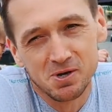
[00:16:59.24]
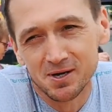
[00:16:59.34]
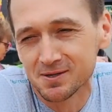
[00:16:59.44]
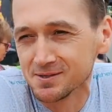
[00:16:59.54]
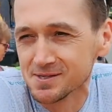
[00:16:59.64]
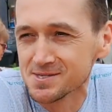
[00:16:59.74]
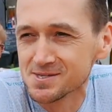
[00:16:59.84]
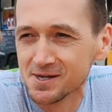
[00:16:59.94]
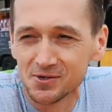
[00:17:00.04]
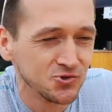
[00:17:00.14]
jak na
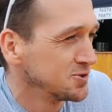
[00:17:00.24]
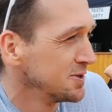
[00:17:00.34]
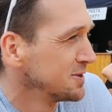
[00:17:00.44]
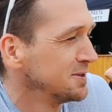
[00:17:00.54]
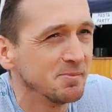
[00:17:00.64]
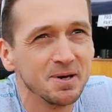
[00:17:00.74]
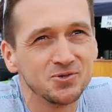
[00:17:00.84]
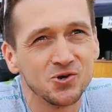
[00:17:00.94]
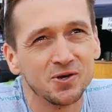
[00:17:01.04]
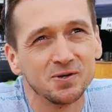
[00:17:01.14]
starcie, tak na
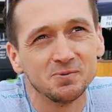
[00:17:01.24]
mecie.